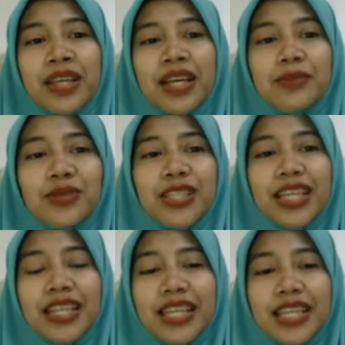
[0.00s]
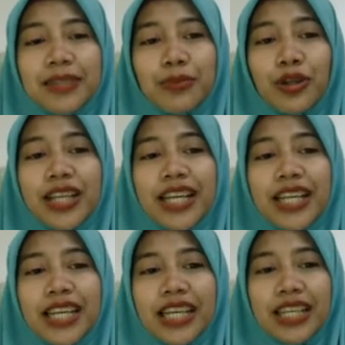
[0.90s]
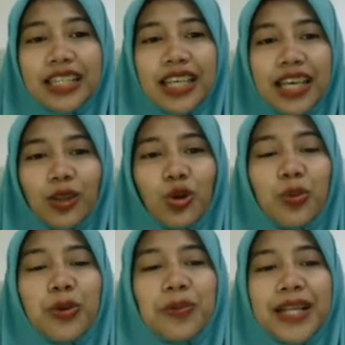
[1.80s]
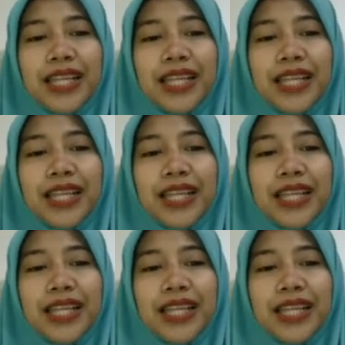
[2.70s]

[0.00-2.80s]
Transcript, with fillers: Kemudian teknik modeling yaitu berupa